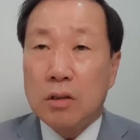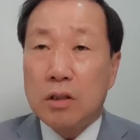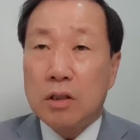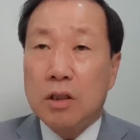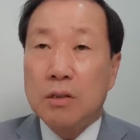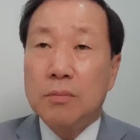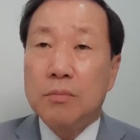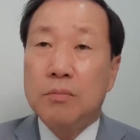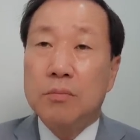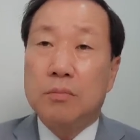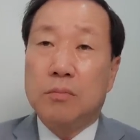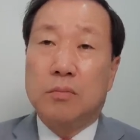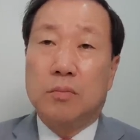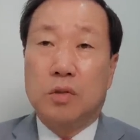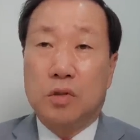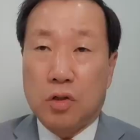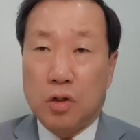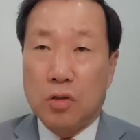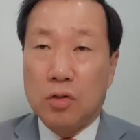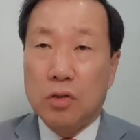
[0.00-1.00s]

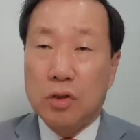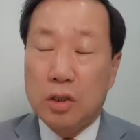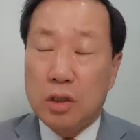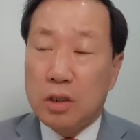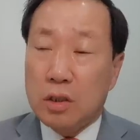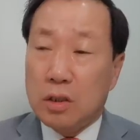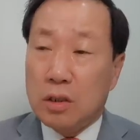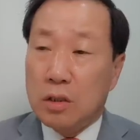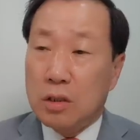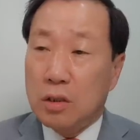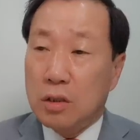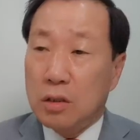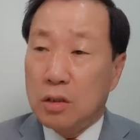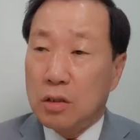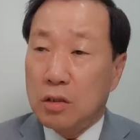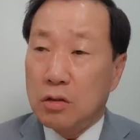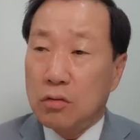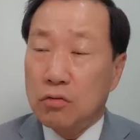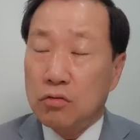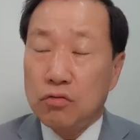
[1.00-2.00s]
김정은이
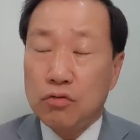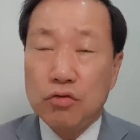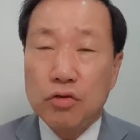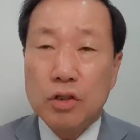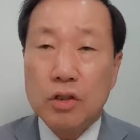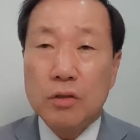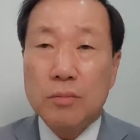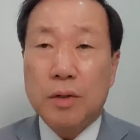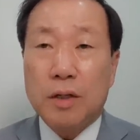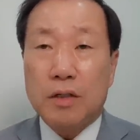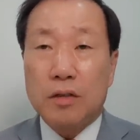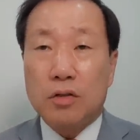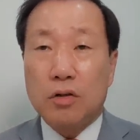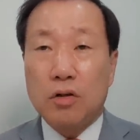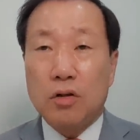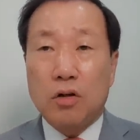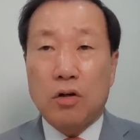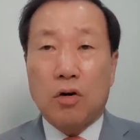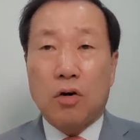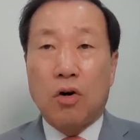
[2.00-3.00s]

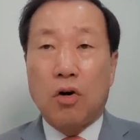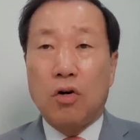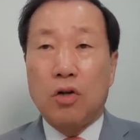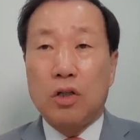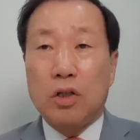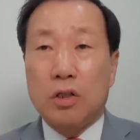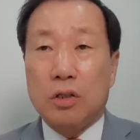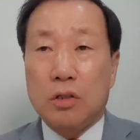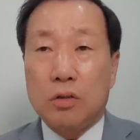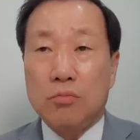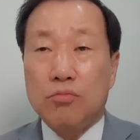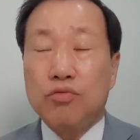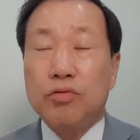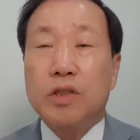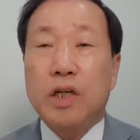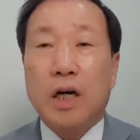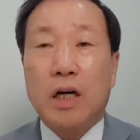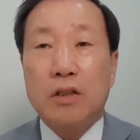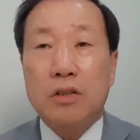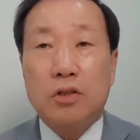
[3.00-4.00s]
우임에서 거의
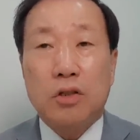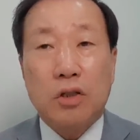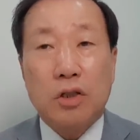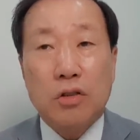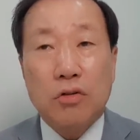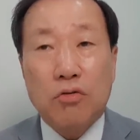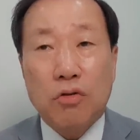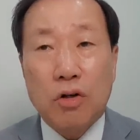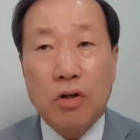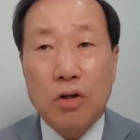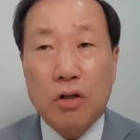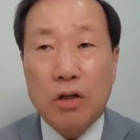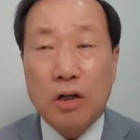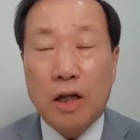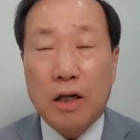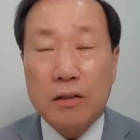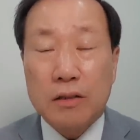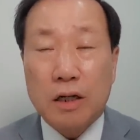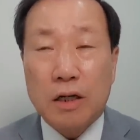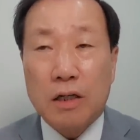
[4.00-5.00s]
무제한적인 권력을
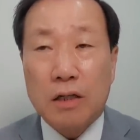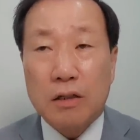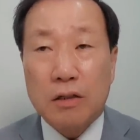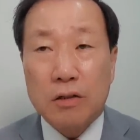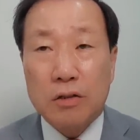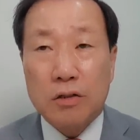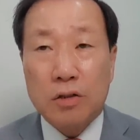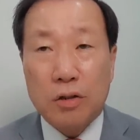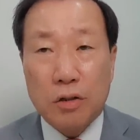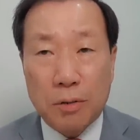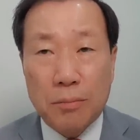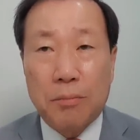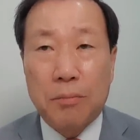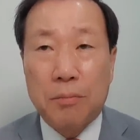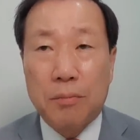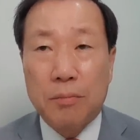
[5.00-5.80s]
행사하는 것처럼